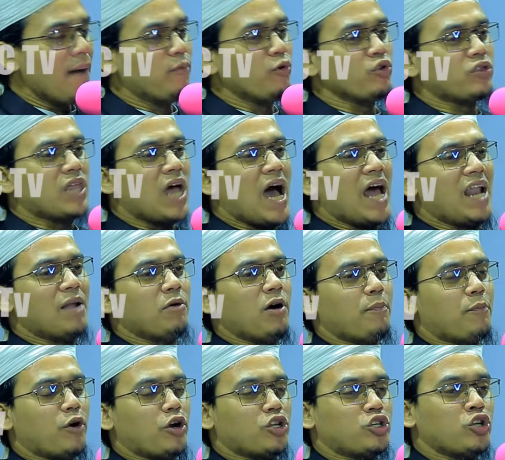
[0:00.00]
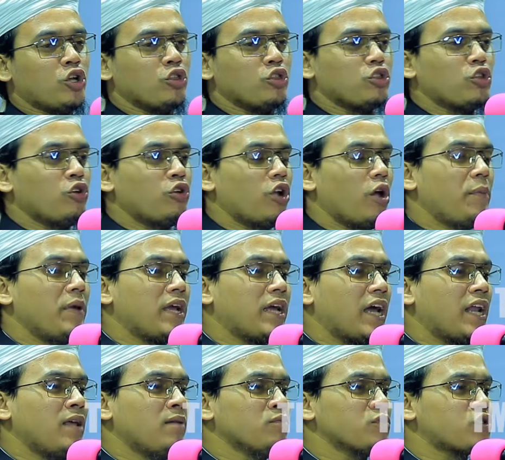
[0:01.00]
আবু তালেব পর্যন্ত নবী
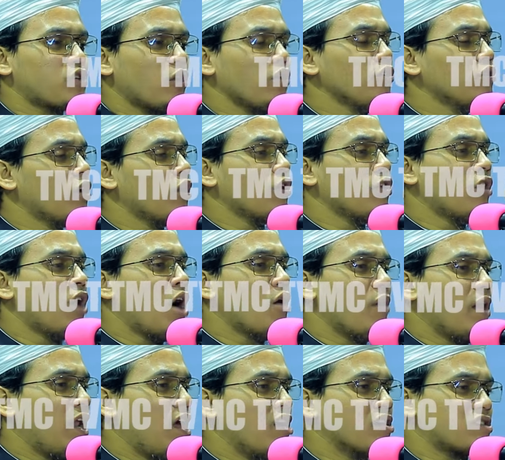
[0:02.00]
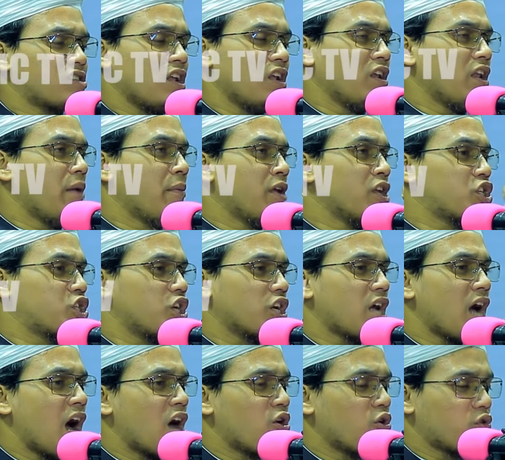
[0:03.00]
করিম সাল্লাল্লাহু
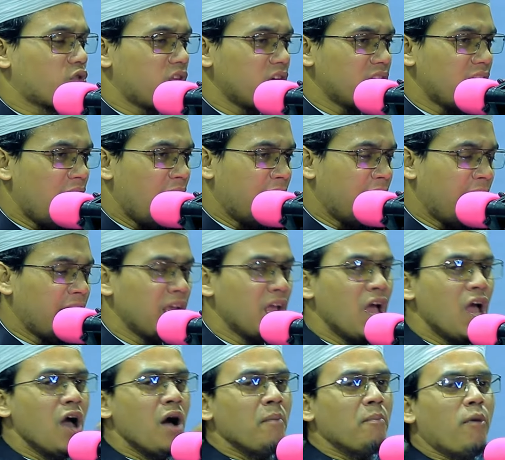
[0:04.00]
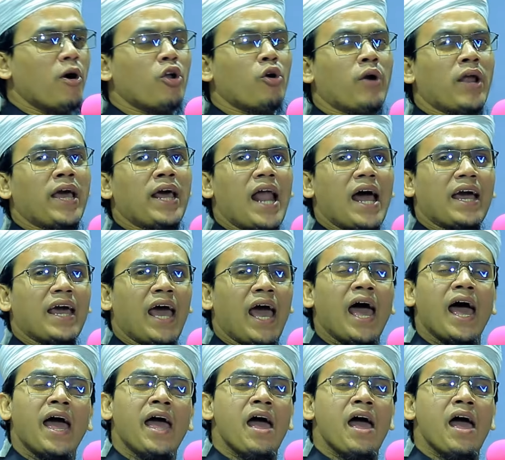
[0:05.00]
স্বীকারোক্তি দেয় নাই মরণের আগে